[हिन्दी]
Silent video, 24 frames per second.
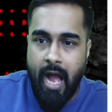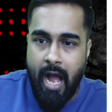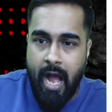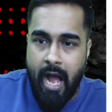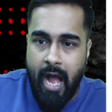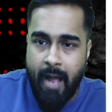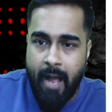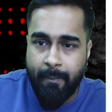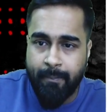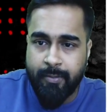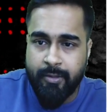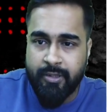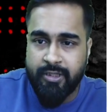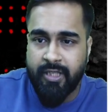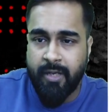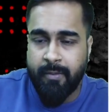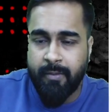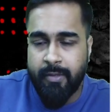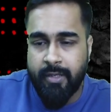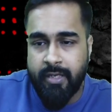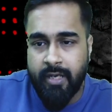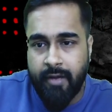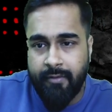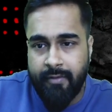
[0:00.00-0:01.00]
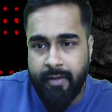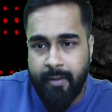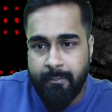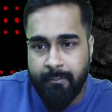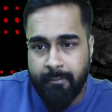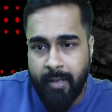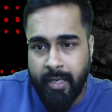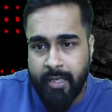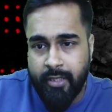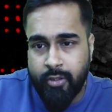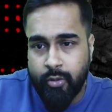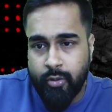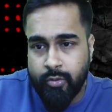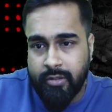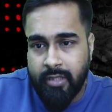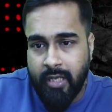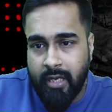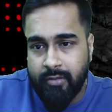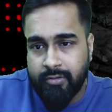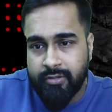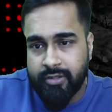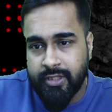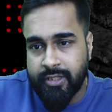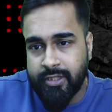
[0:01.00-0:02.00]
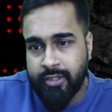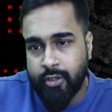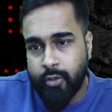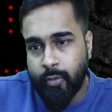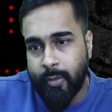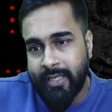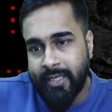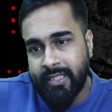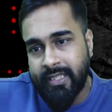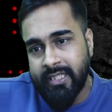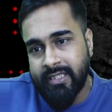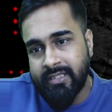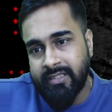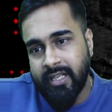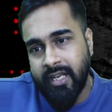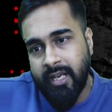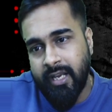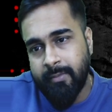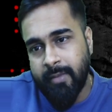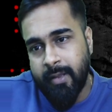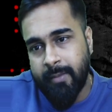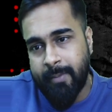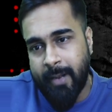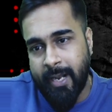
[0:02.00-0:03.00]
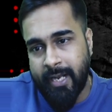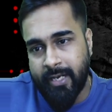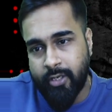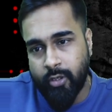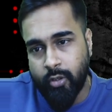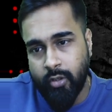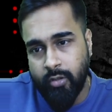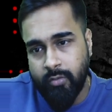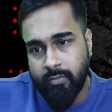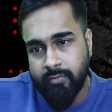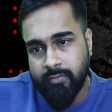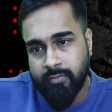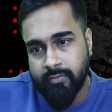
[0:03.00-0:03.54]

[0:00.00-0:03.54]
आप जब नवंबर 2023 में बैठो